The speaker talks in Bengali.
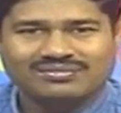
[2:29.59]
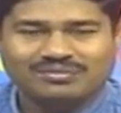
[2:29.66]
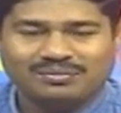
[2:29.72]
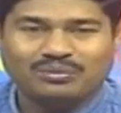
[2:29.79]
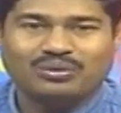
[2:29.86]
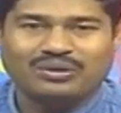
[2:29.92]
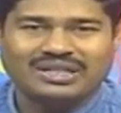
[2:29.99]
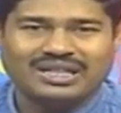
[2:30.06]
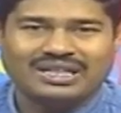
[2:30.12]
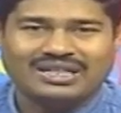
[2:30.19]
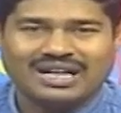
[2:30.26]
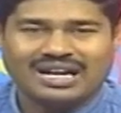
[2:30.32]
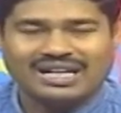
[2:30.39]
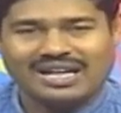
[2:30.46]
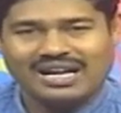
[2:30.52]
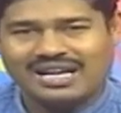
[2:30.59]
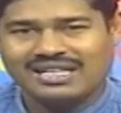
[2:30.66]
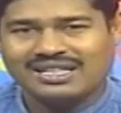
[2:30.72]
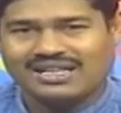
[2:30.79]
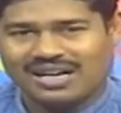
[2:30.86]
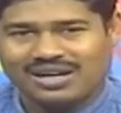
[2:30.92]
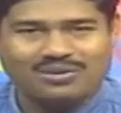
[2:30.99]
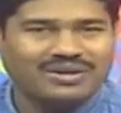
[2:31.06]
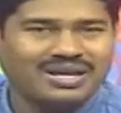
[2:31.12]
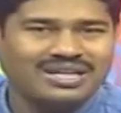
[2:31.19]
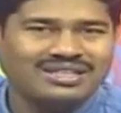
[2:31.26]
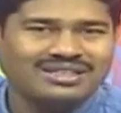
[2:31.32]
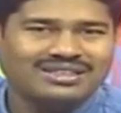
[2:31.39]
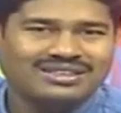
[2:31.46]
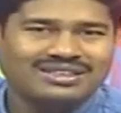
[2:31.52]
বলে দেয় আর এই কারণেই
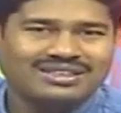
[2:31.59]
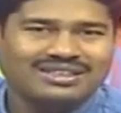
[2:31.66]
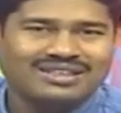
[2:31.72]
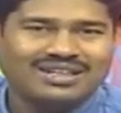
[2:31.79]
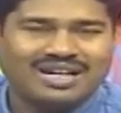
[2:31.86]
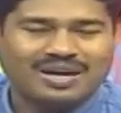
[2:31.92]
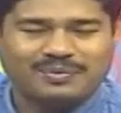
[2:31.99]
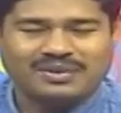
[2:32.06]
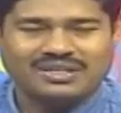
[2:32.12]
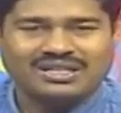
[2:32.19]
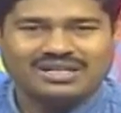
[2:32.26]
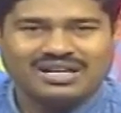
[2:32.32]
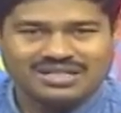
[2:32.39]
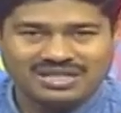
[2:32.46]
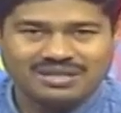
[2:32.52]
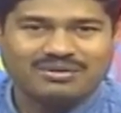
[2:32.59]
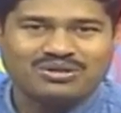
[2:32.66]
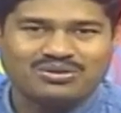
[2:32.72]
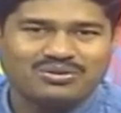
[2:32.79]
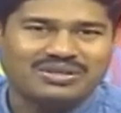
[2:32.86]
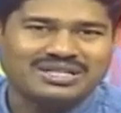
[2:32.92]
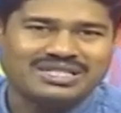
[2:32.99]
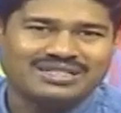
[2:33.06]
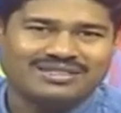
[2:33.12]
আপনাদের কাছের মানুষ হয়েছি